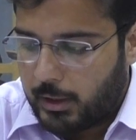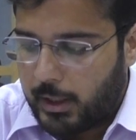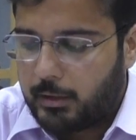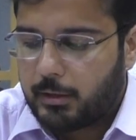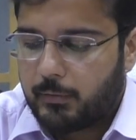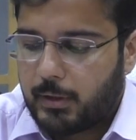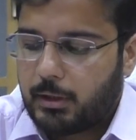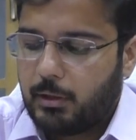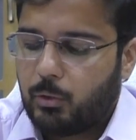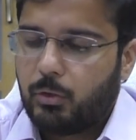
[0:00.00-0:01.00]
అండ్ తర్వాత
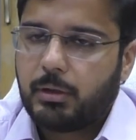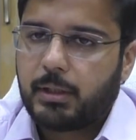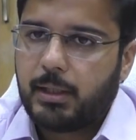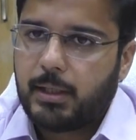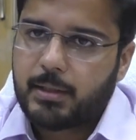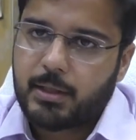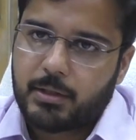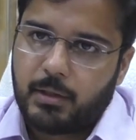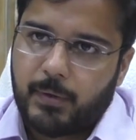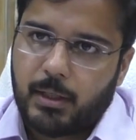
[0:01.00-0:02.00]
లోన్ త్రీ ల్యాక్
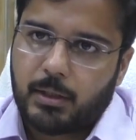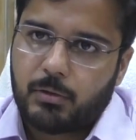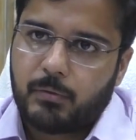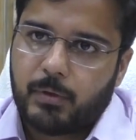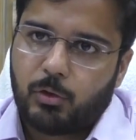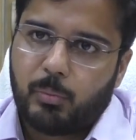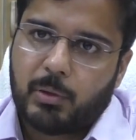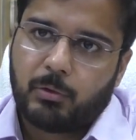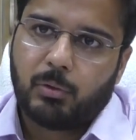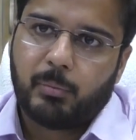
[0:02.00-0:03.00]
సిక్స్టీ ఫైవ్ థౌజండ్ వరకు
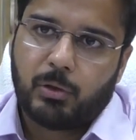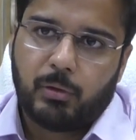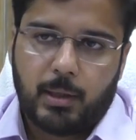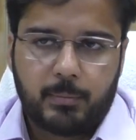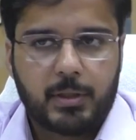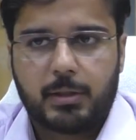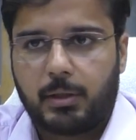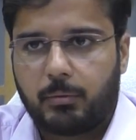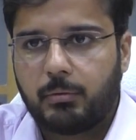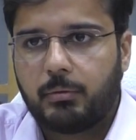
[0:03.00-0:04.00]
ప్రభుత్వం మీకు హెల్ప్
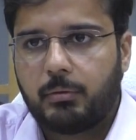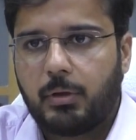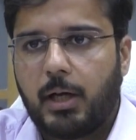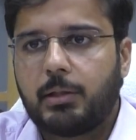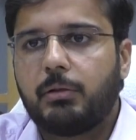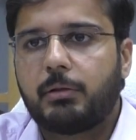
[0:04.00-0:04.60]
చేస్తారు అదిలో